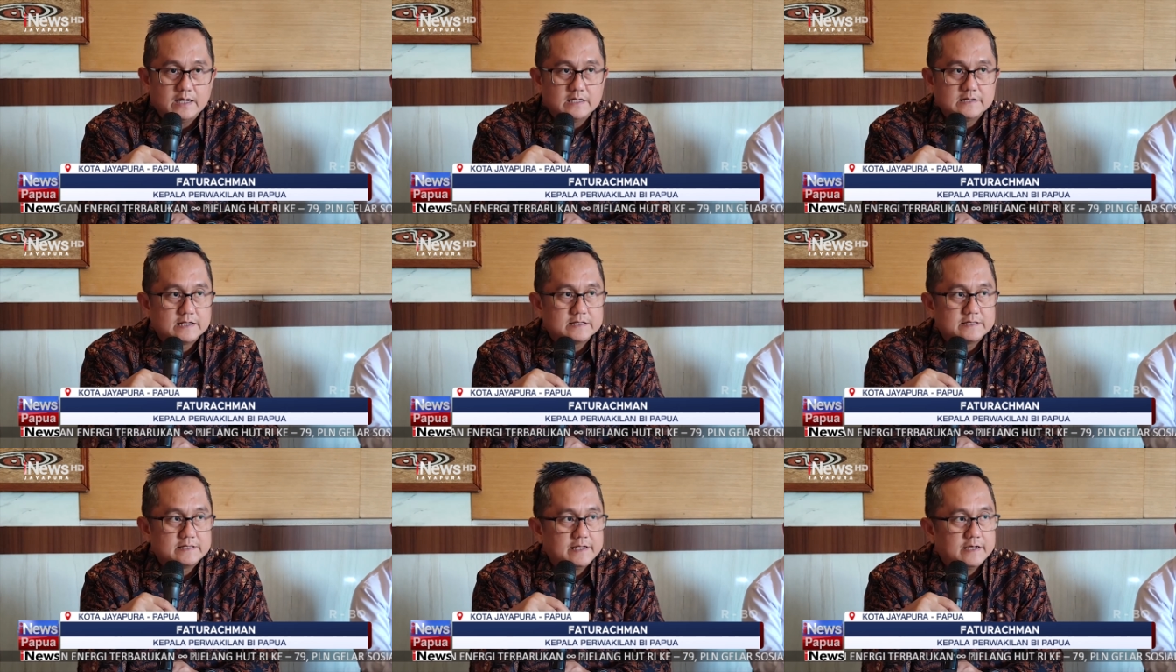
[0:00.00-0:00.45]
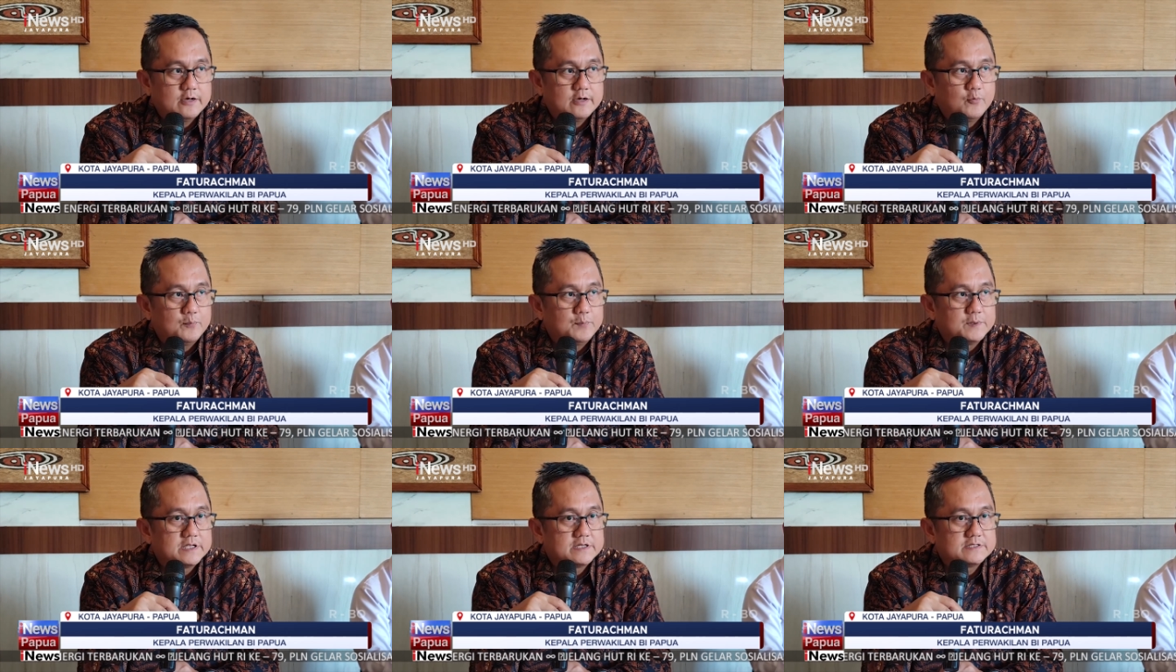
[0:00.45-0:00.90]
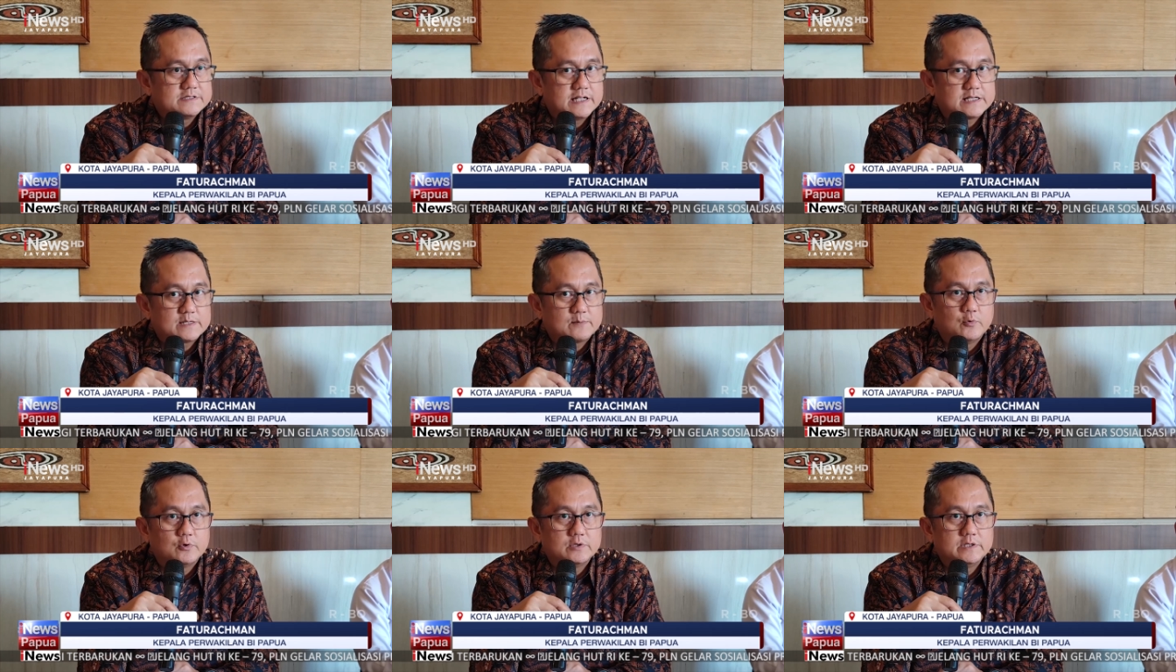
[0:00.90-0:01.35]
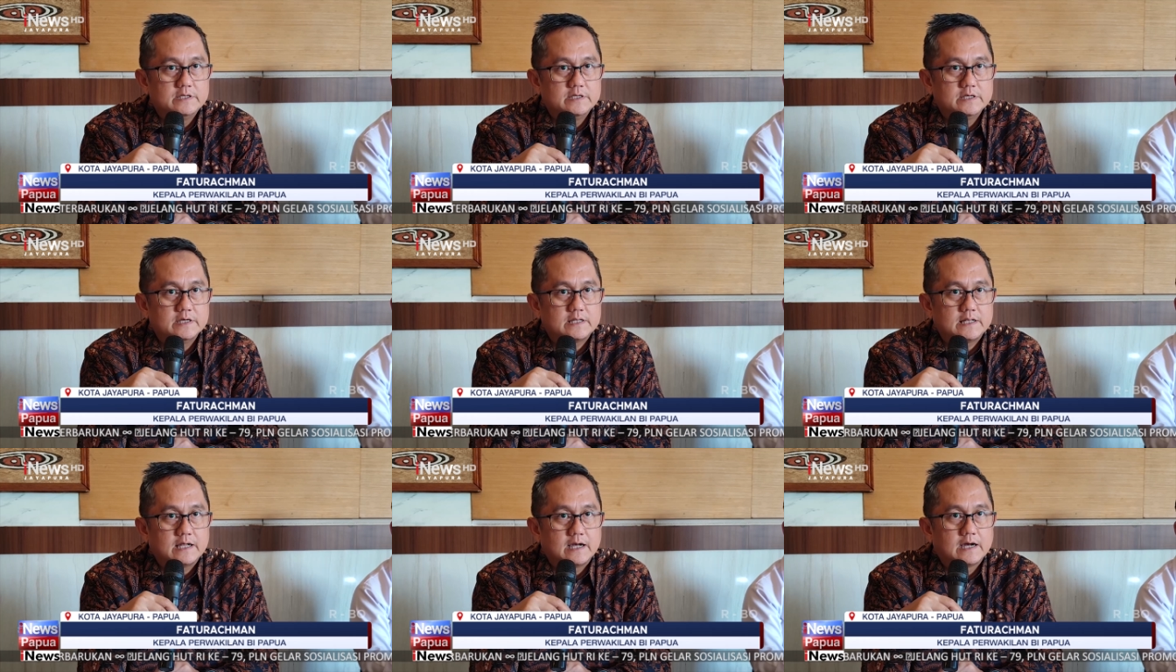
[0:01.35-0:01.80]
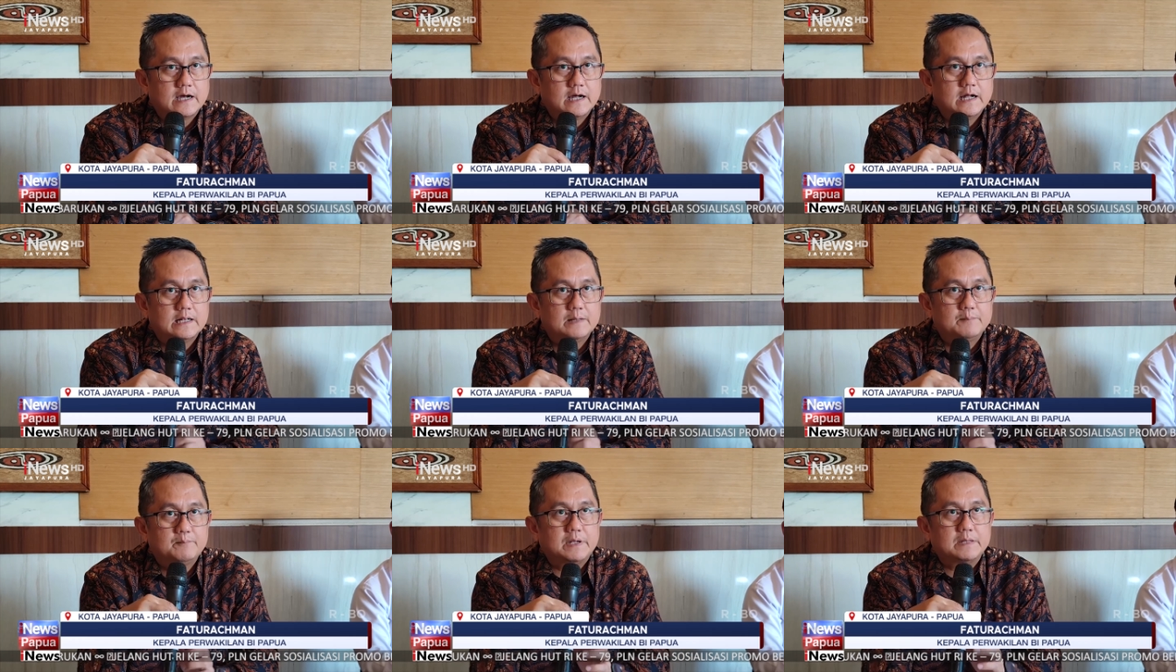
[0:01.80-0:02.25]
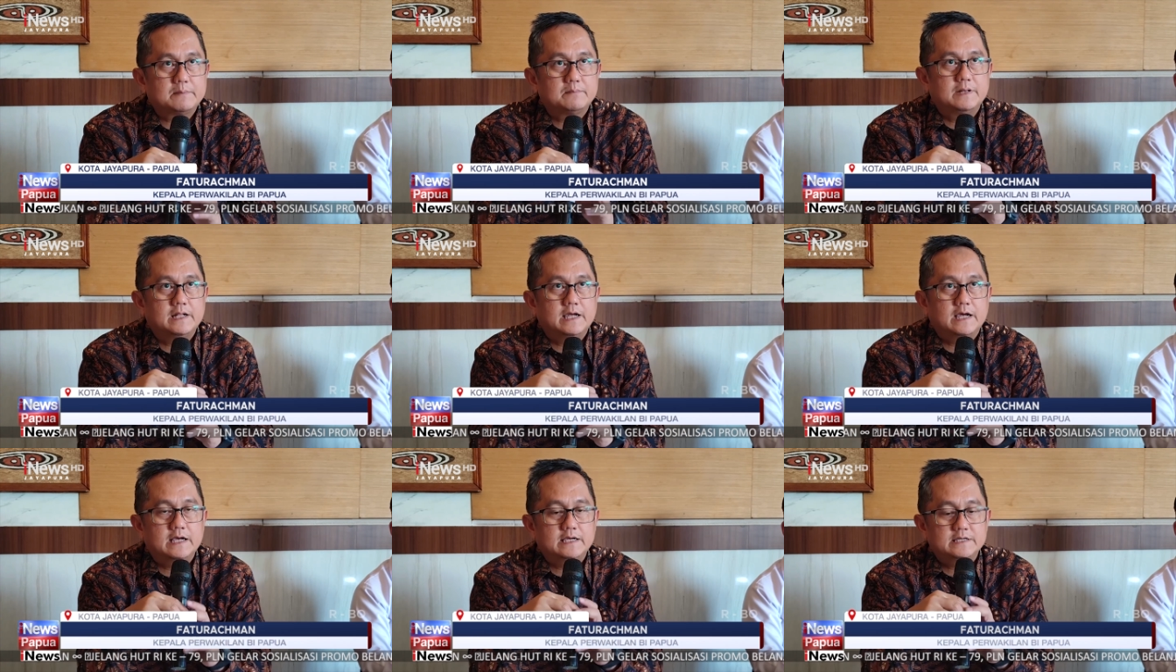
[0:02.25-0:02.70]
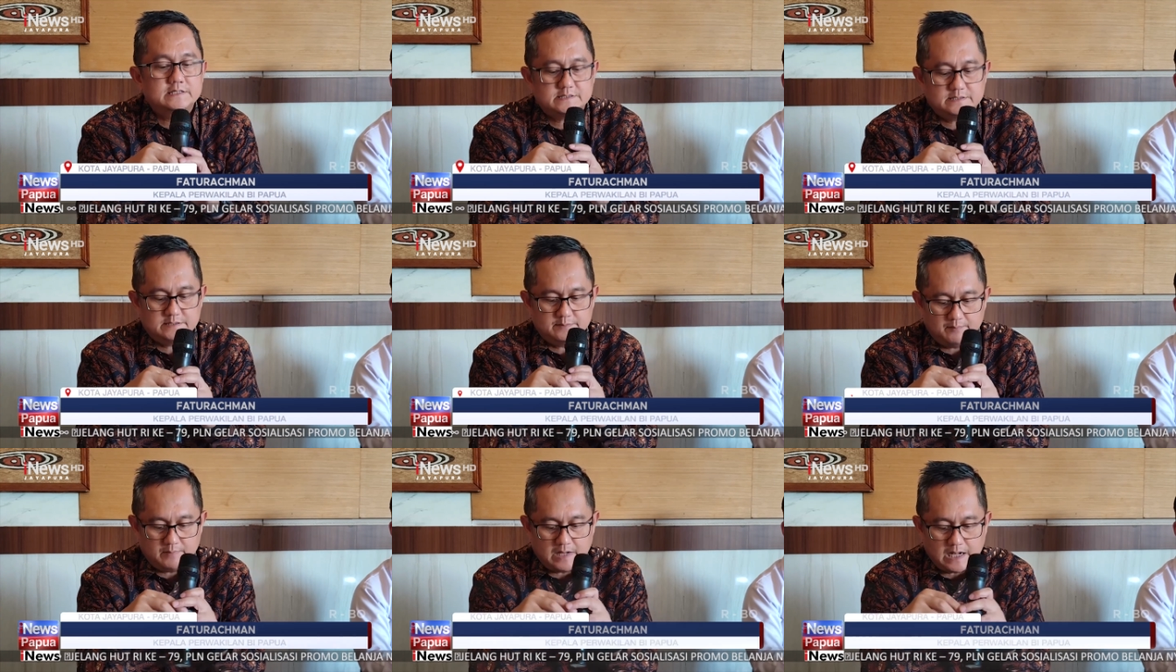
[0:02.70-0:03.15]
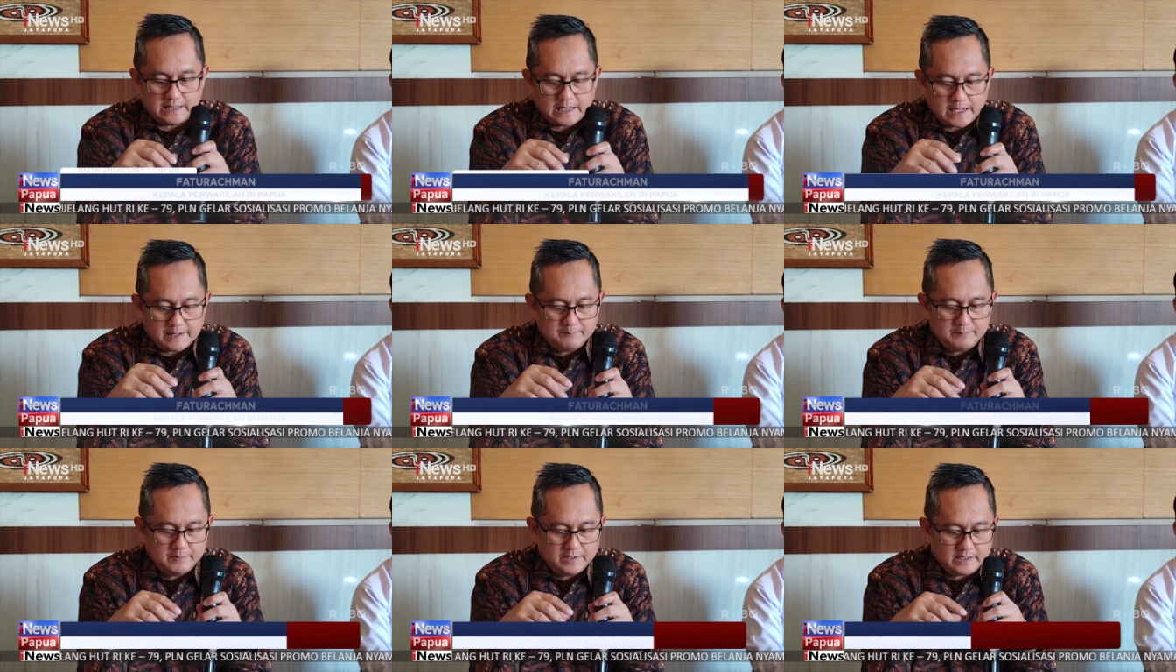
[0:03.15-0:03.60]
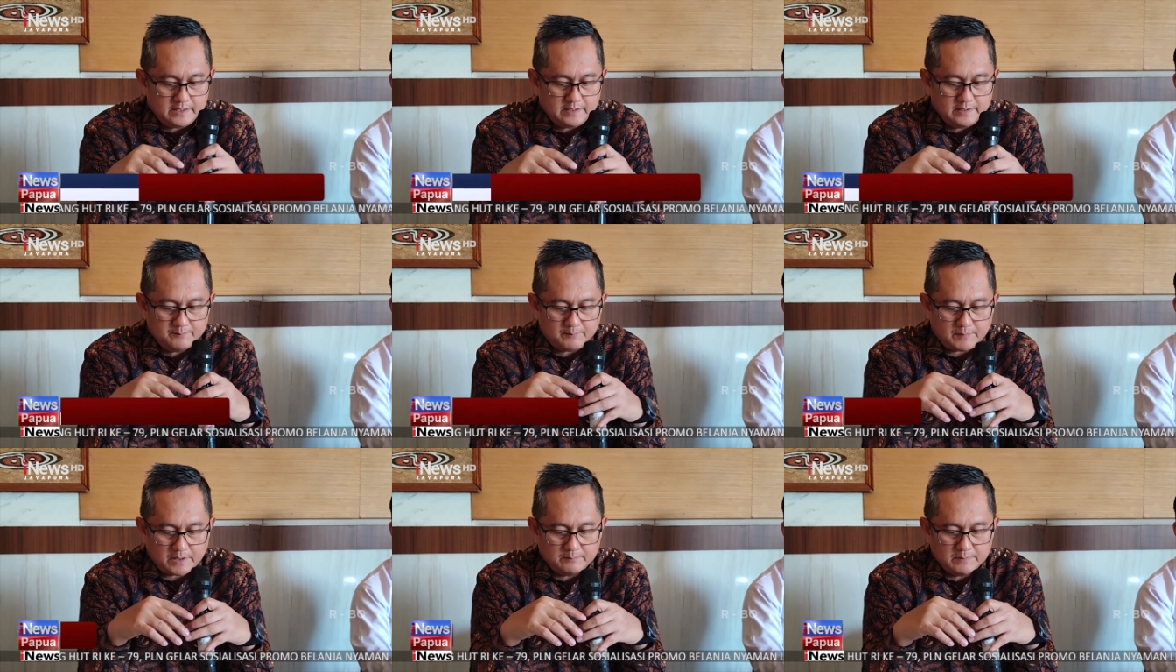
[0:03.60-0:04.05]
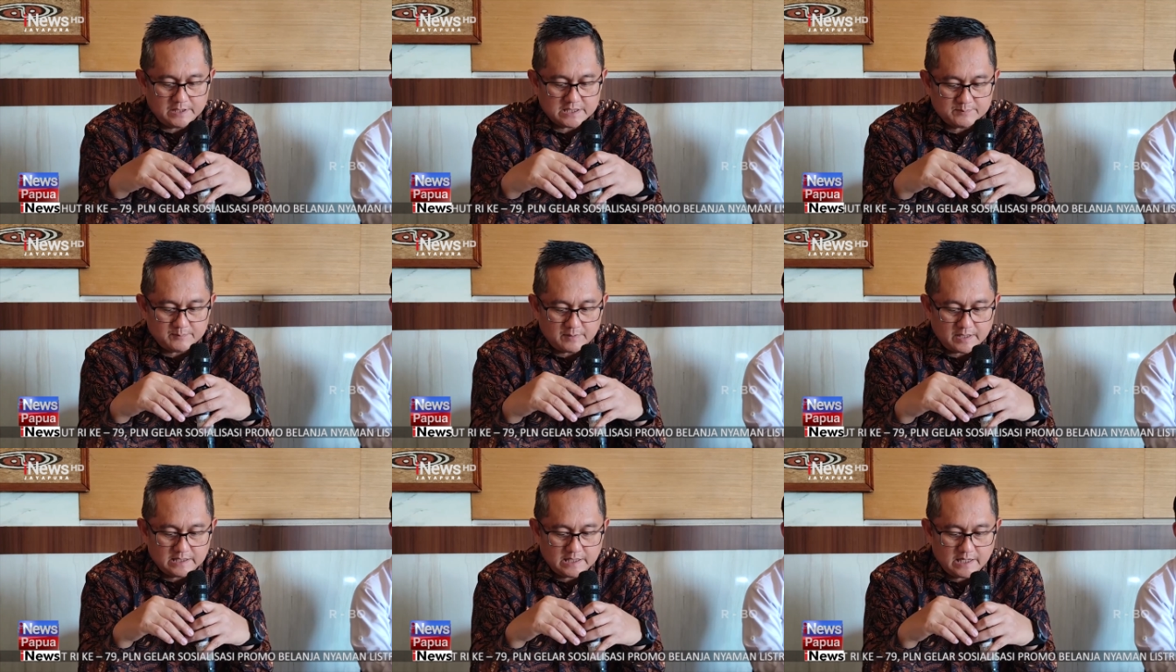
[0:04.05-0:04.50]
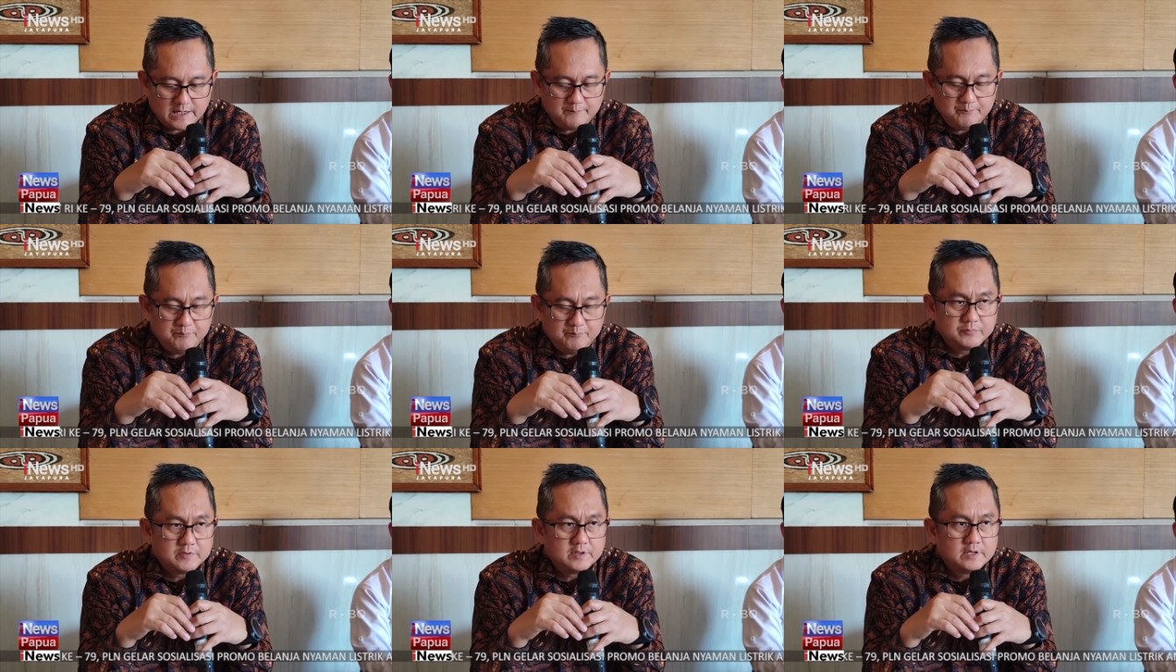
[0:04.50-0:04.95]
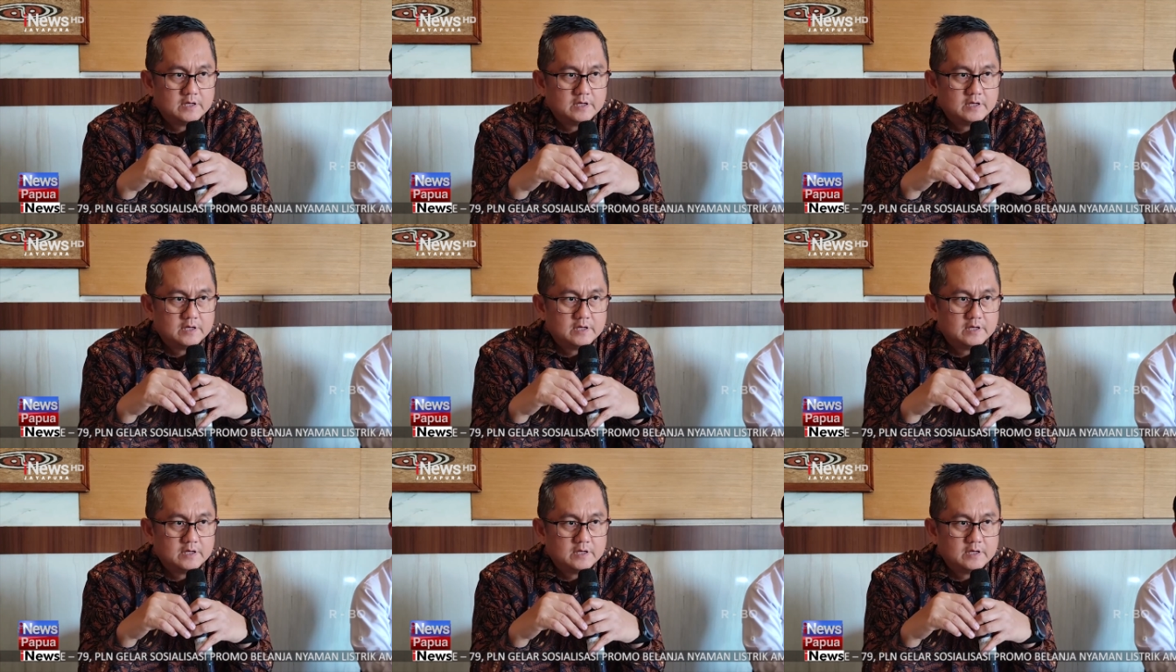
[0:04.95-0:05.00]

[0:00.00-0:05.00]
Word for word: Nah, nanti opening ceremoninya tanggal 14 malam ya, 14 malam.